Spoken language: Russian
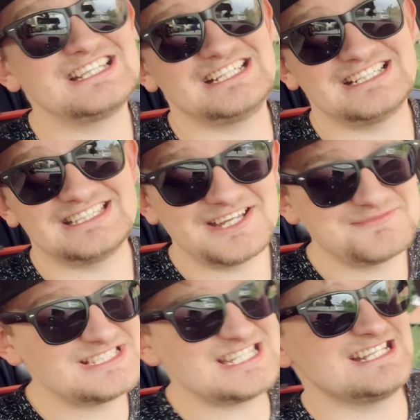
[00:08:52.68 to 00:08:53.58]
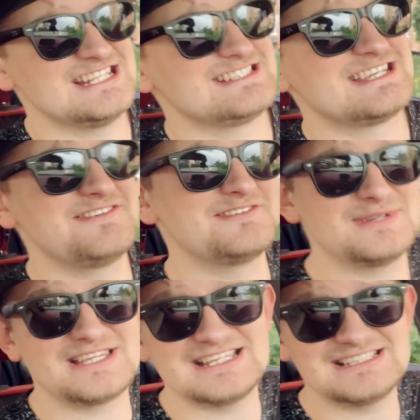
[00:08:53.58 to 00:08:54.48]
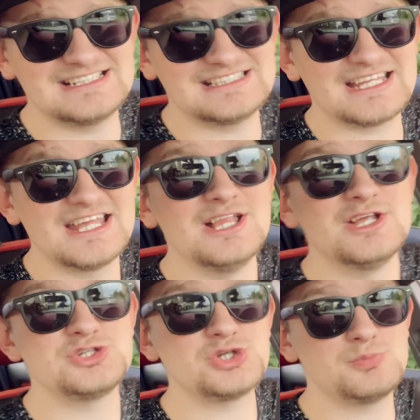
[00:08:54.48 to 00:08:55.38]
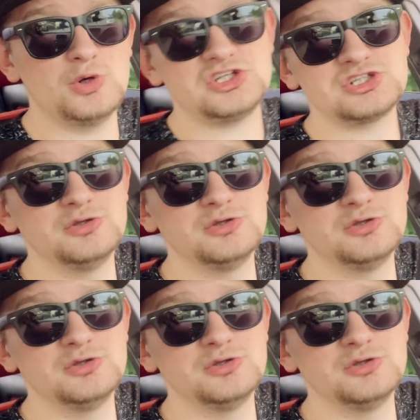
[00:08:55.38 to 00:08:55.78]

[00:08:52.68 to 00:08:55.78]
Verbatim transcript: э, так бы 13 гривен потратила, а так чуть больше.